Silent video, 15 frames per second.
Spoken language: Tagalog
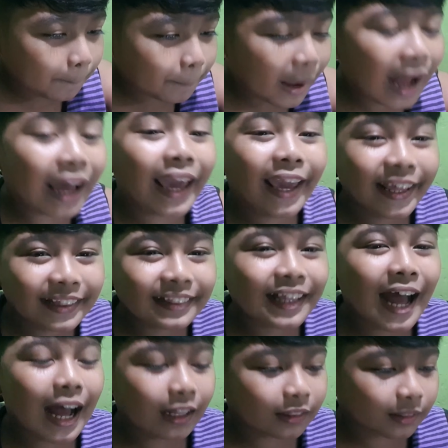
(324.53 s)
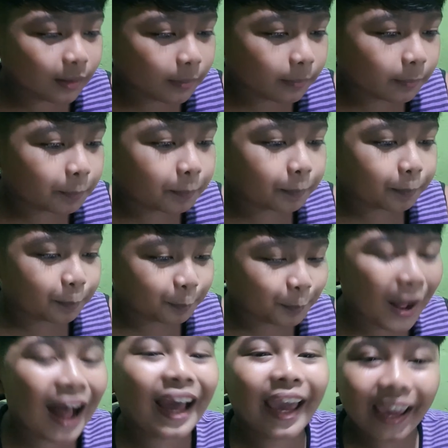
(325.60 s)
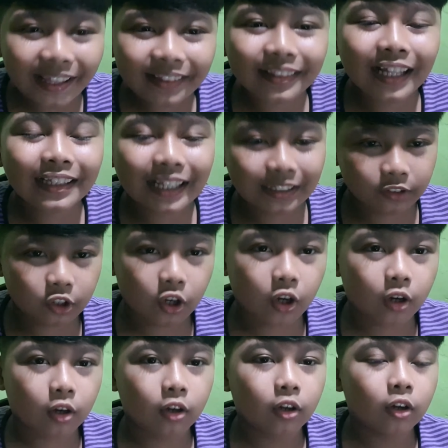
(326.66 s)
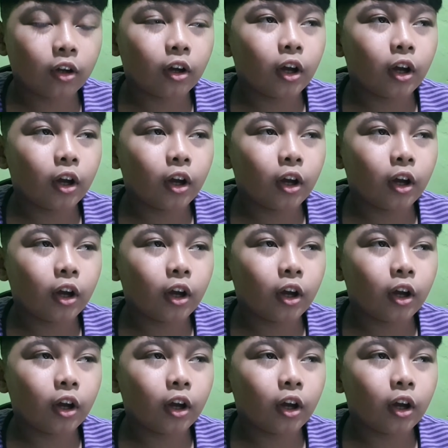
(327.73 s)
pang 8 na, pang 8 na tanong.